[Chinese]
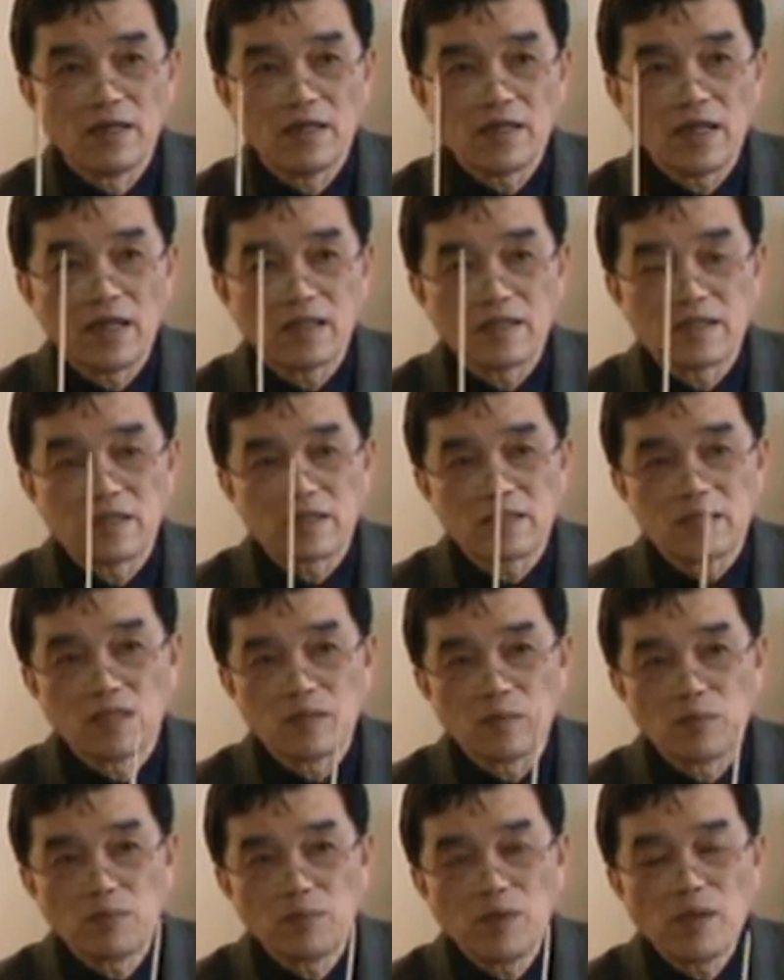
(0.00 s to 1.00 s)
他的这
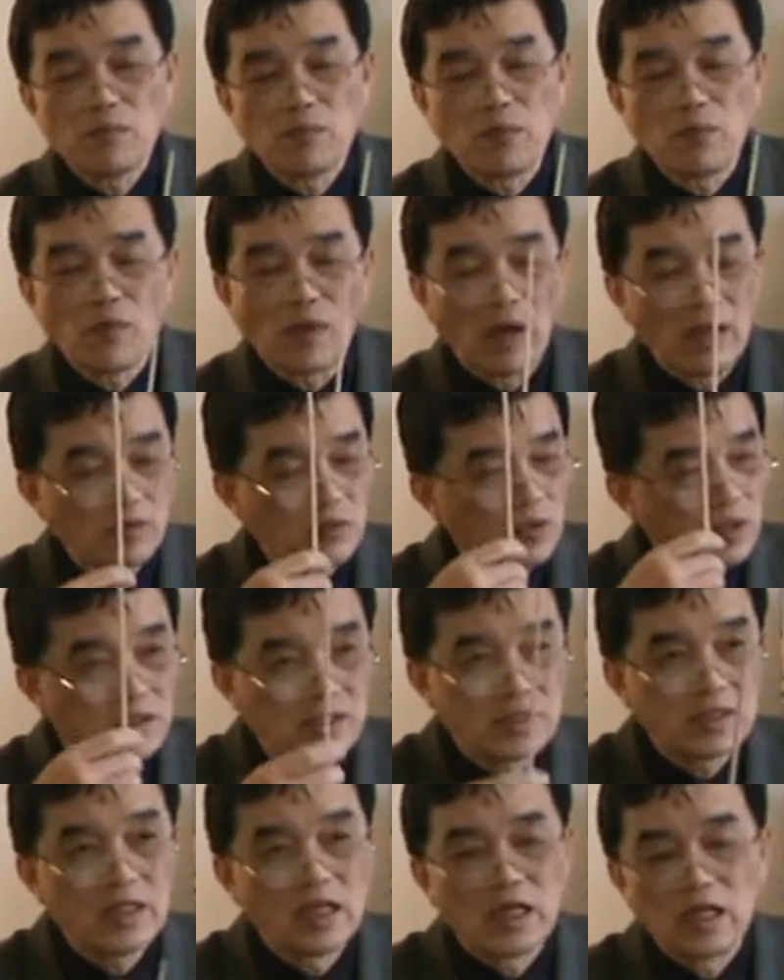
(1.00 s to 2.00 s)
个并不完全
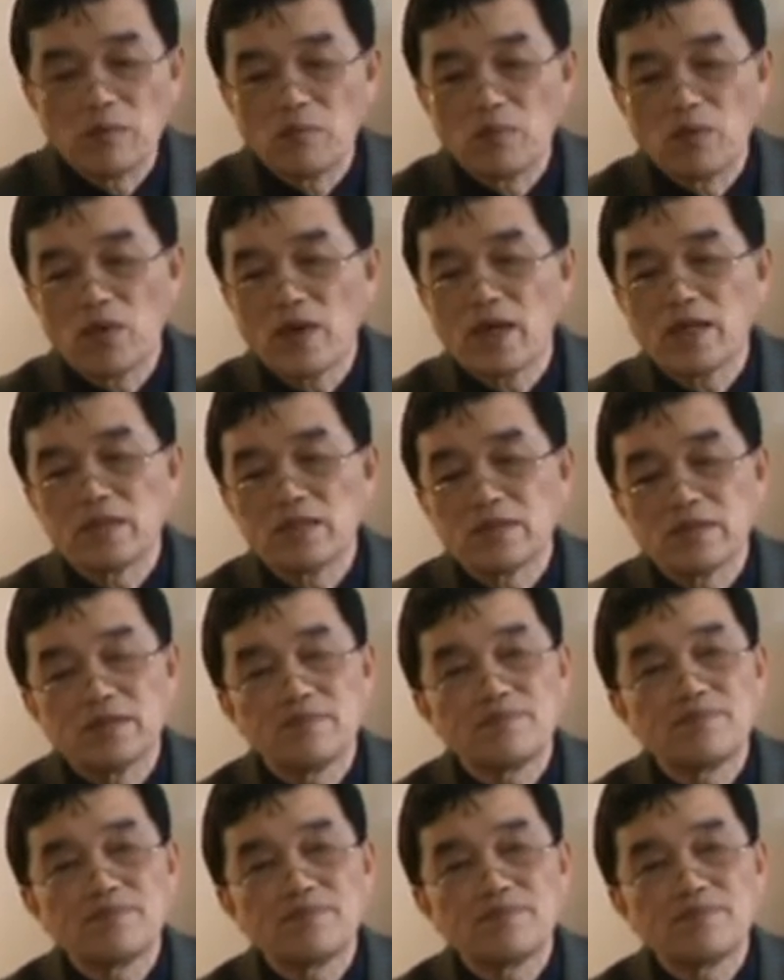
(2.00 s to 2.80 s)
是一个博爱者，